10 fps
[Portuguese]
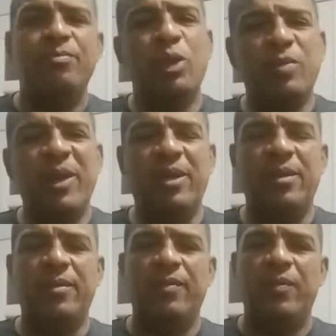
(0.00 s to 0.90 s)
Pois
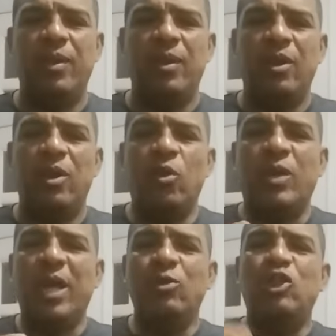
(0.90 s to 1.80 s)
bem, eu
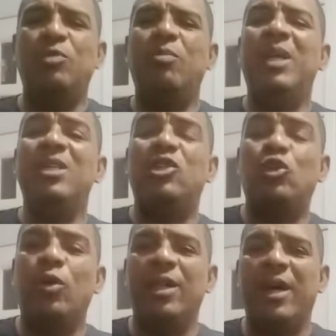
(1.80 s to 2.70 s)
quero
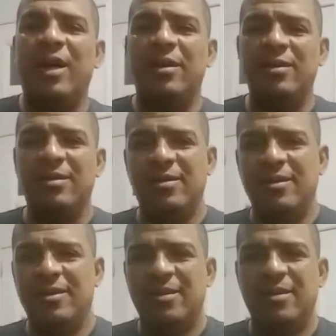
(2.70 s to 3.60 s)
dimensionar,
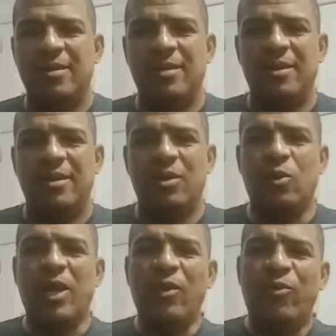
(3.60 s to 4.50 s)

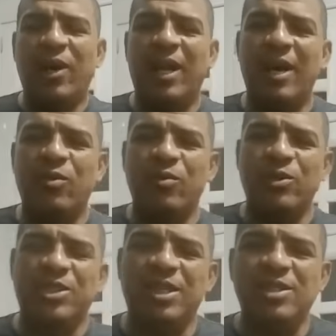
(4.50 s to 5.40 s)
eu quero falar com
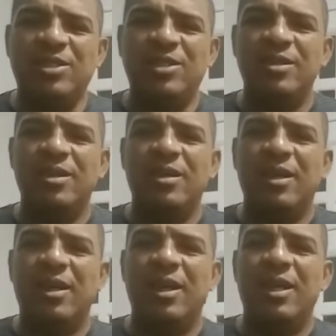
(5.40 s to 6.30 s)
vocês
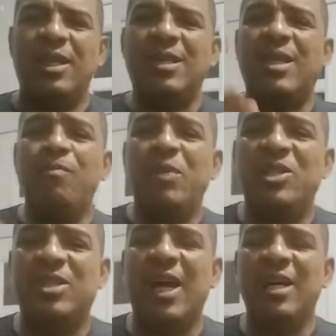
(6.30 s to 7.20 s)
das
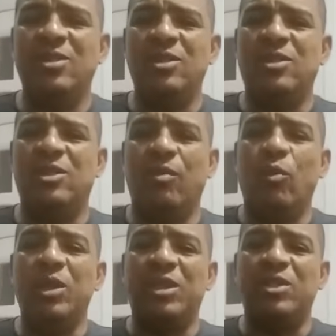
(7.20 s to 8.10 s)
tempestades que
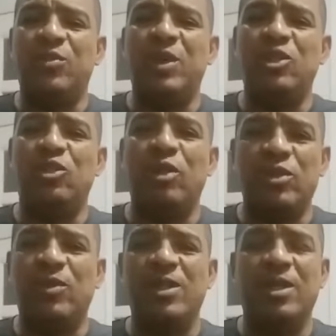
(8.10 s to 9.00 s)
muitas vezes
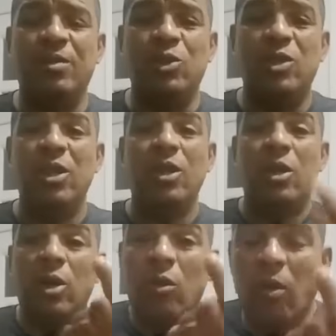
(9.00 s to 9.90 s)
nós fazemos
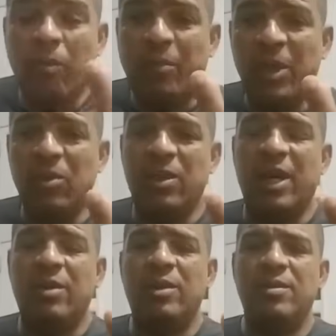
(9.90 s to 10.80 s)
com um pingo
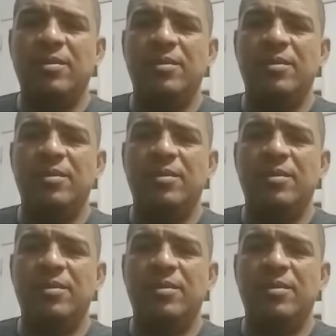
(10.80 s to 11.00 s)
d'água.